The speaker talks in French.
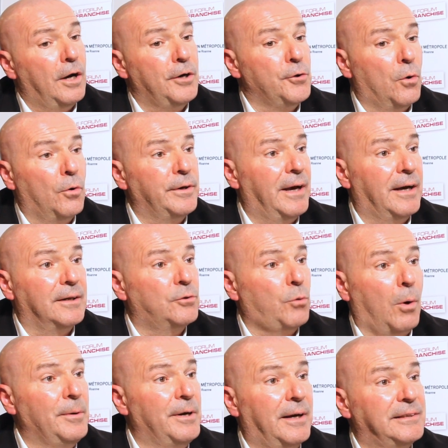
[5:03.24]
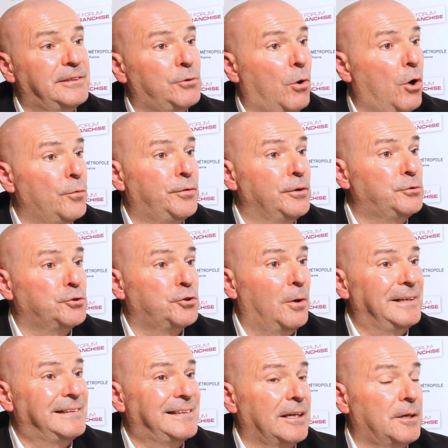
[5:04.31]
à Lyon, il y a 3000 restaurants, on fait toujours
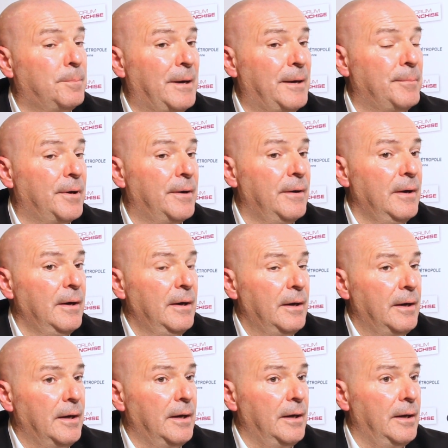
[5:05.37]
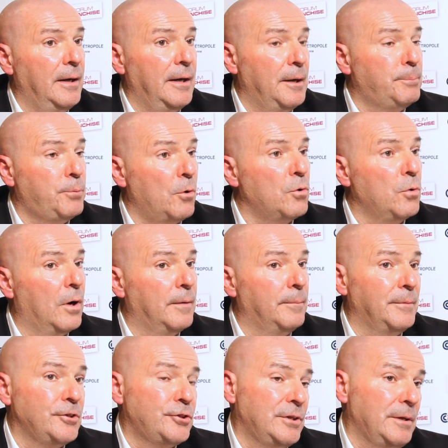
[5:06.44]
les cinq mêmes. Et, pourquoi
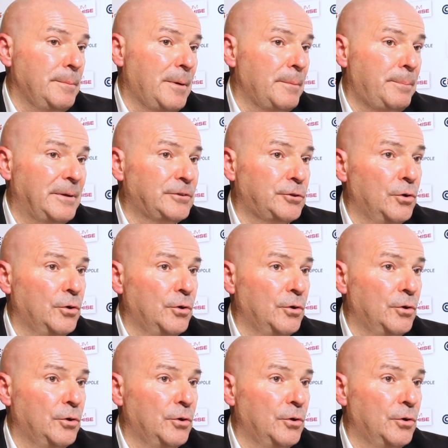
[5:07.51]
Mais je dis, bah, parce